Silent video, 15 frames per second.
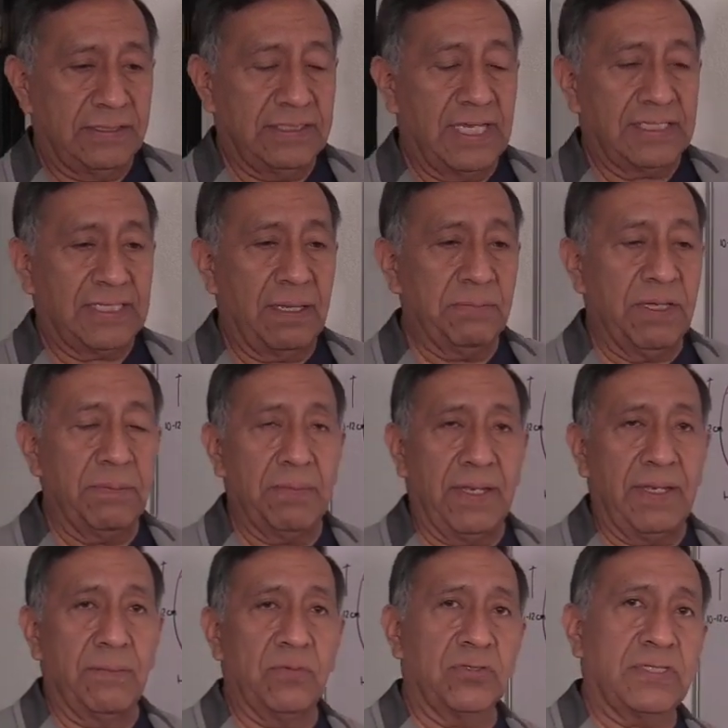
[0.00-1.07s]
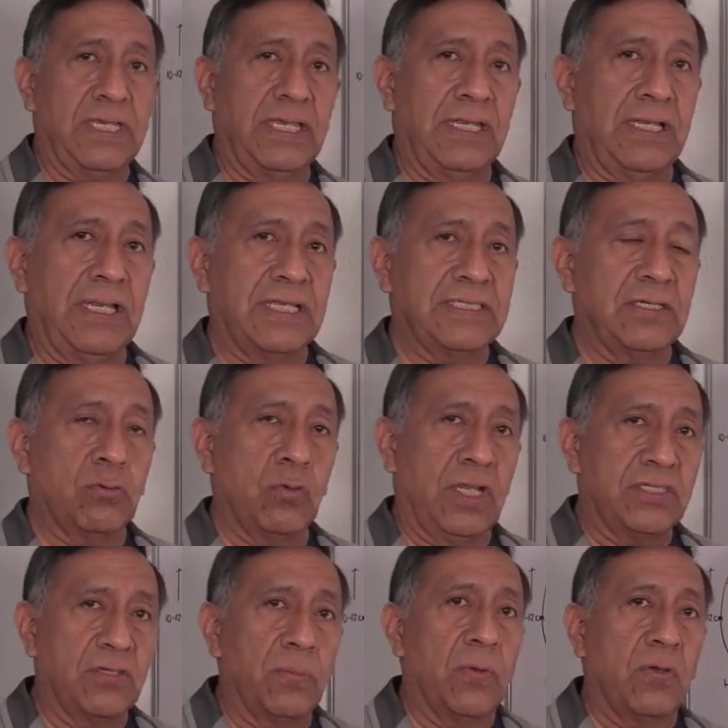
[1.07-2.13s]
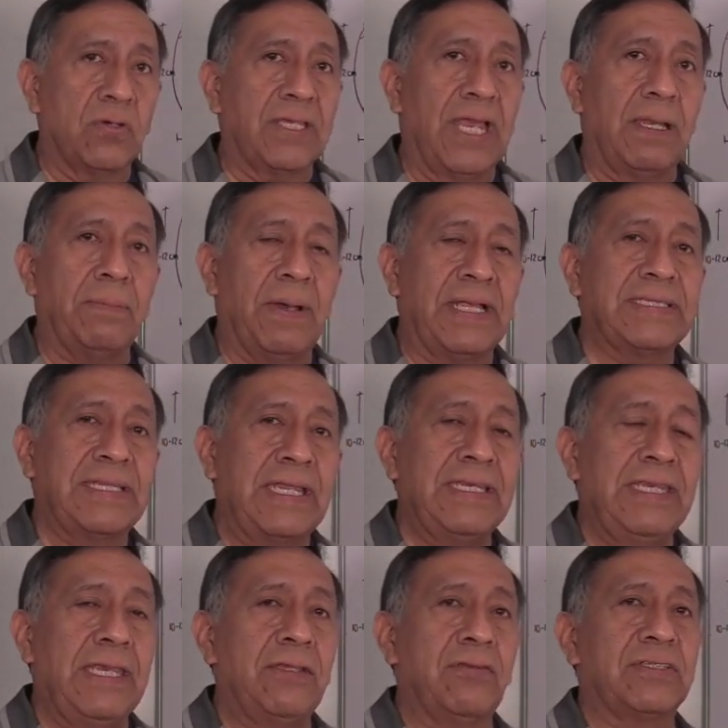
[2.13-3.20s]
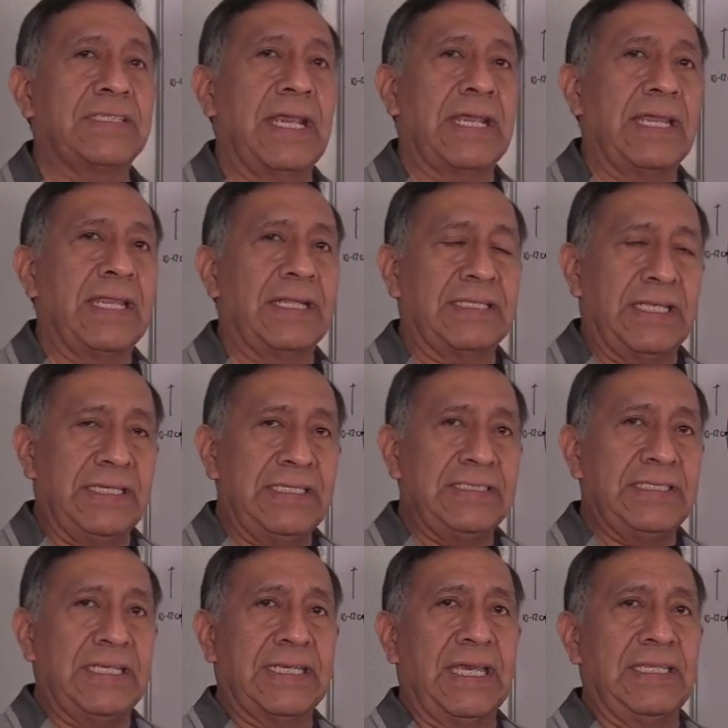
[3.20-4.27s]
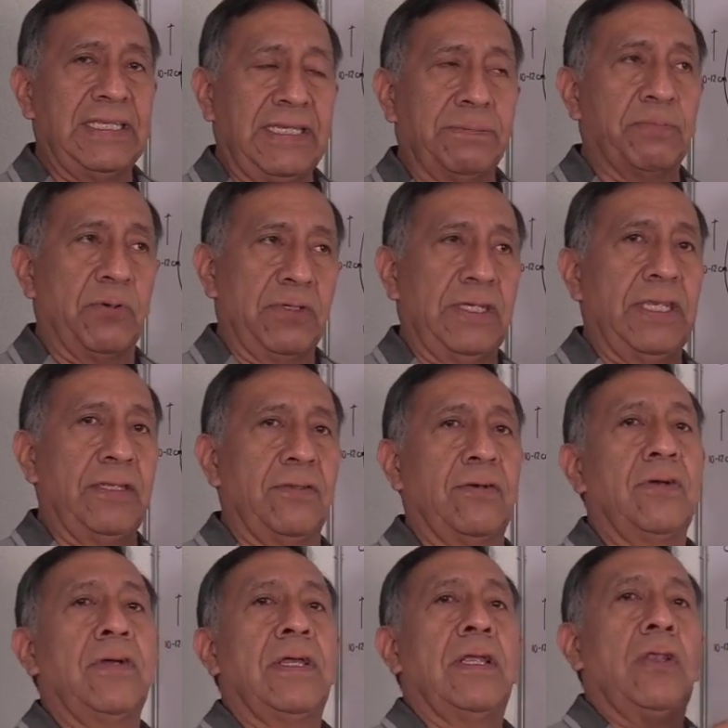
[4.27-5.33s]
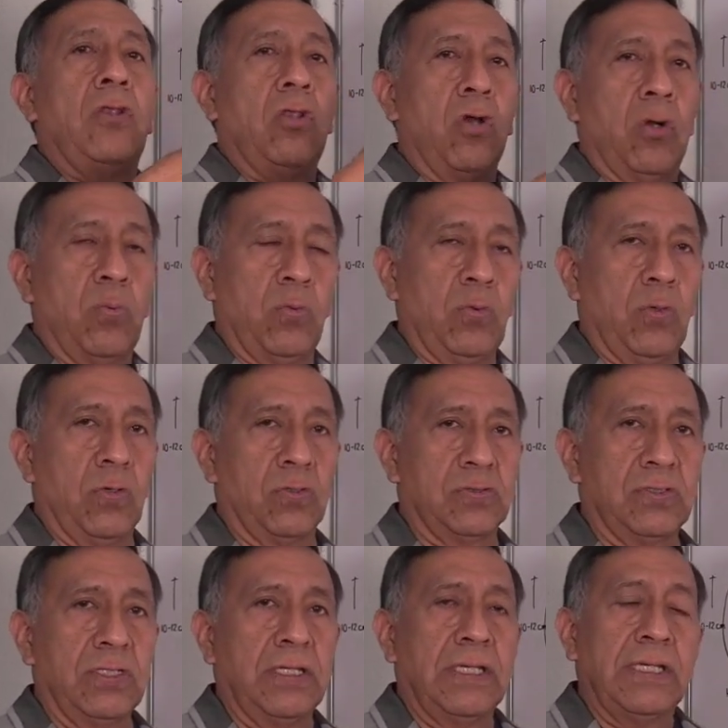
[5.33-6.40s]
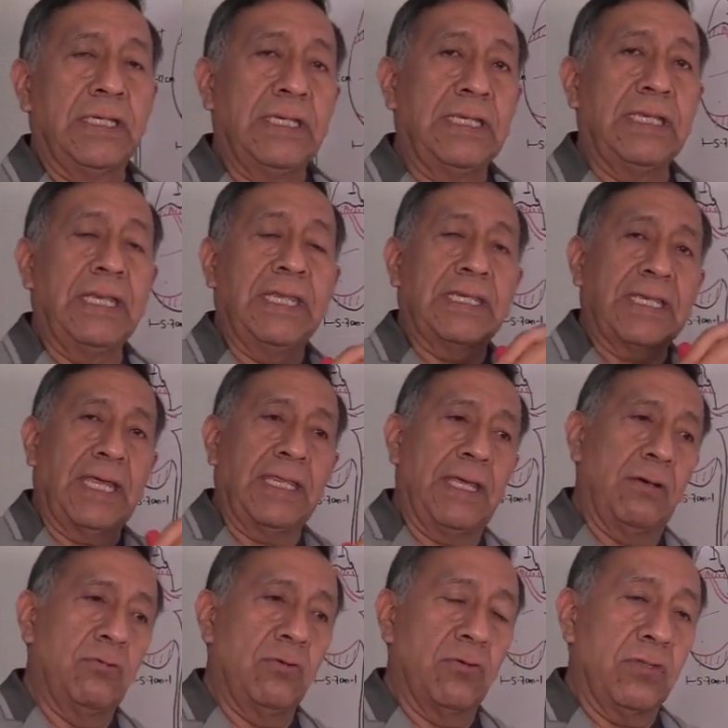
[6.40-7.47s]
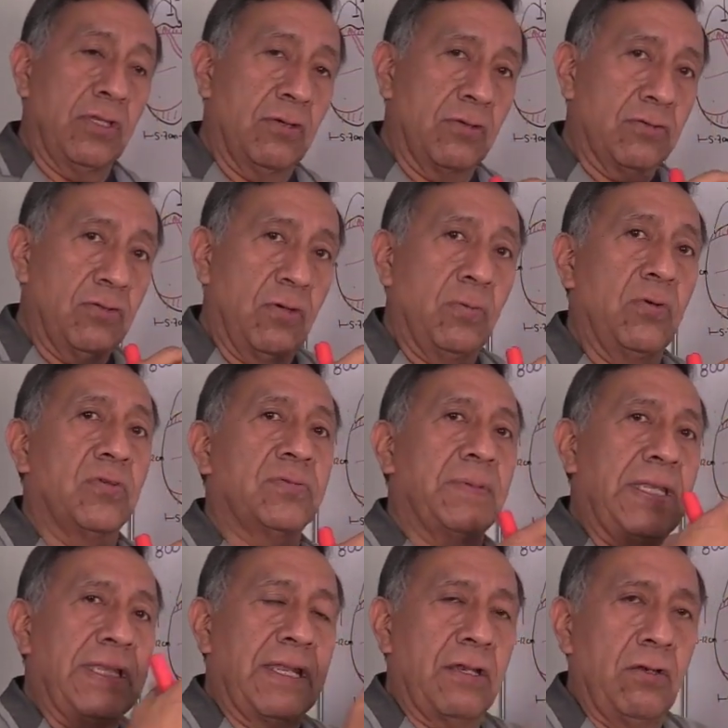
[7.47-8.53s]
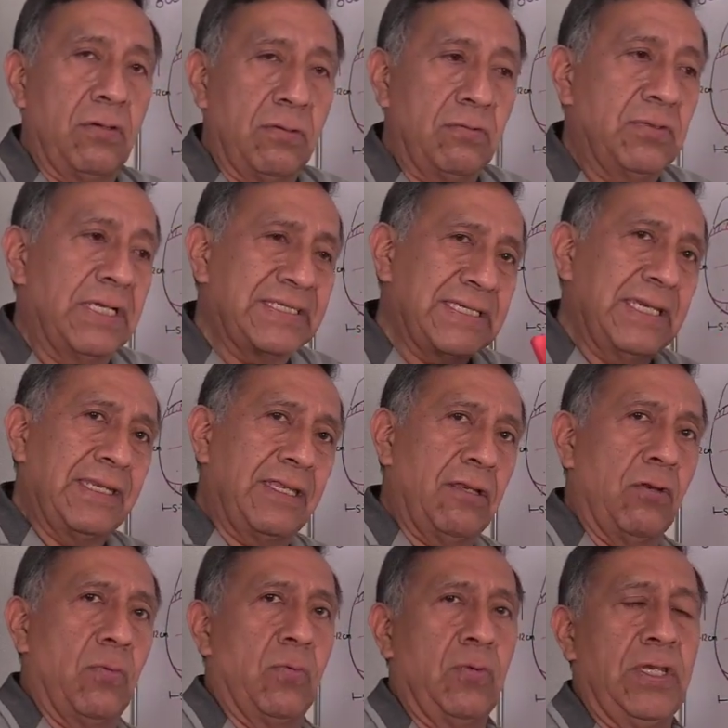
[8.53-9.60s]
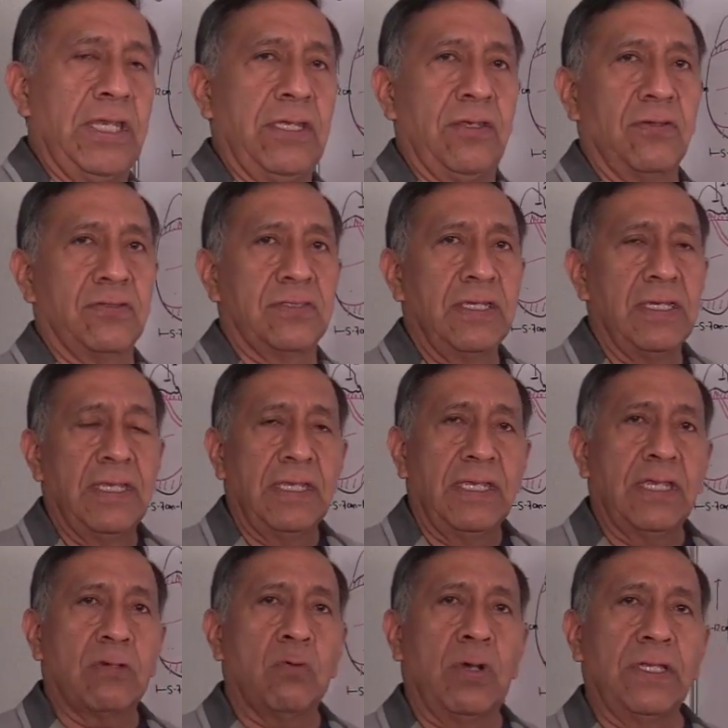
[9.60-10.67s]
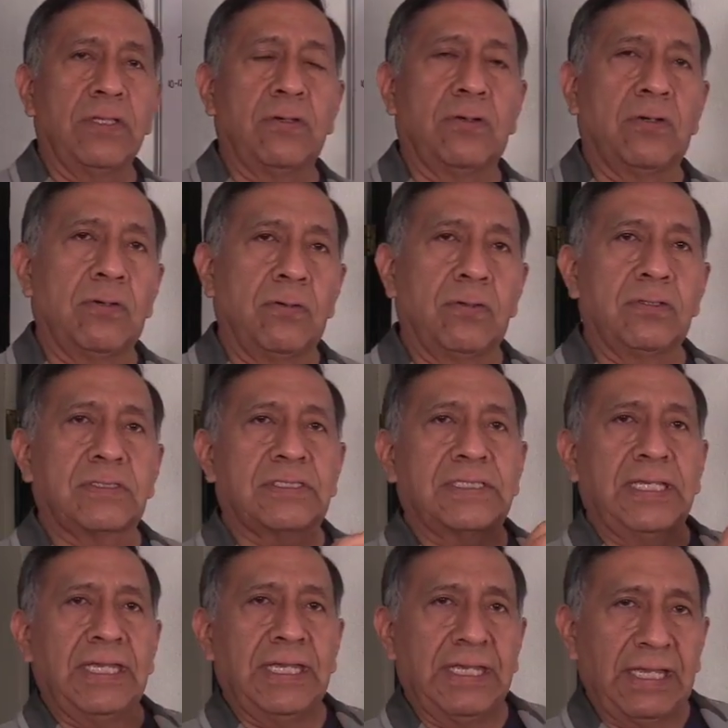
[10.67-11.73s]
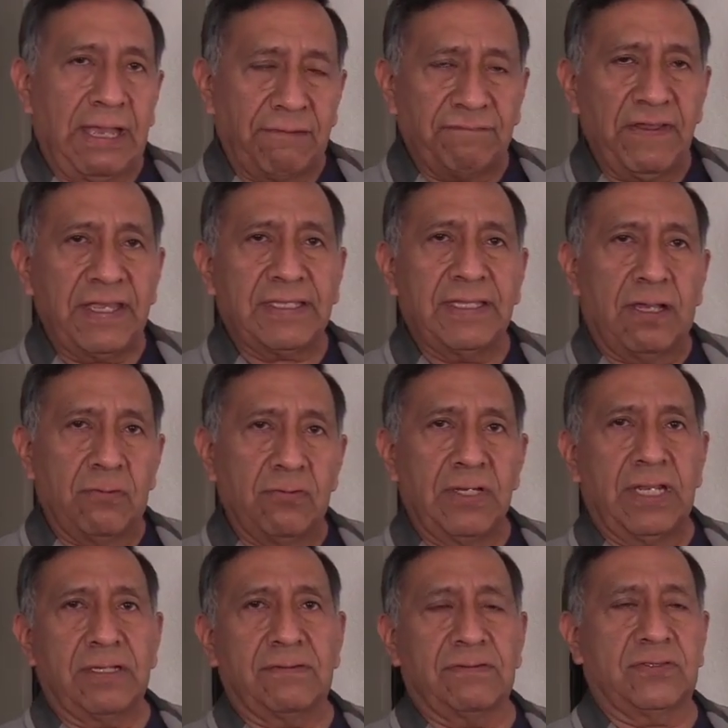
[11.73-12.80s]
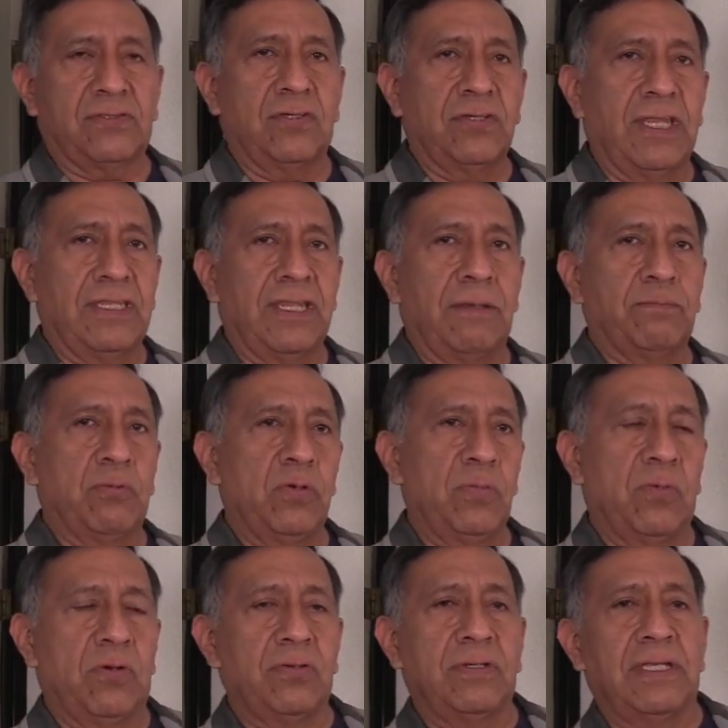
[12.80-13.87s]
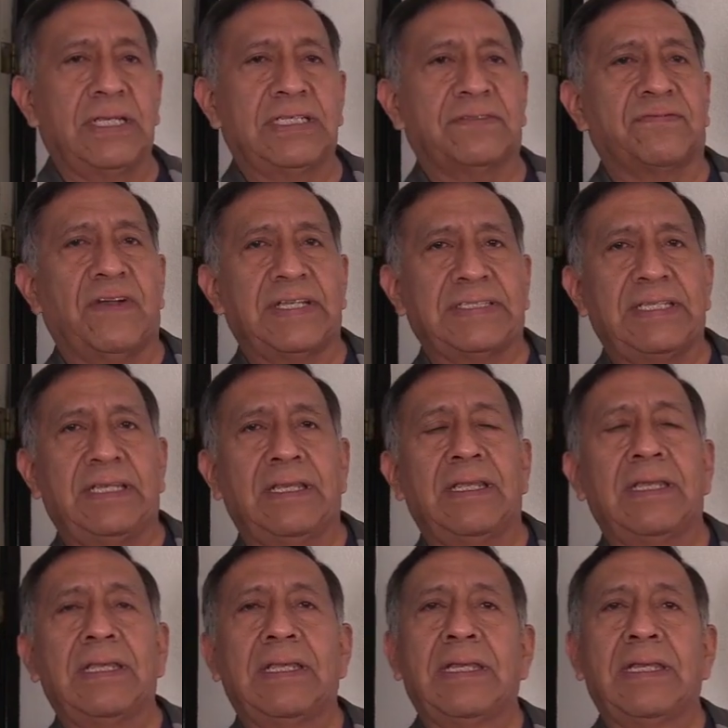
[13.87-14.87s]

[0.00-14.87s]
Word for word: ya también veremos que la circulación bronquial va teniendo esa característica de ir poniendo lóbulos y, cada uno de los lóbulos va a dar una serie de lobulillos y cuando se afecta una zona del pulmón es fácil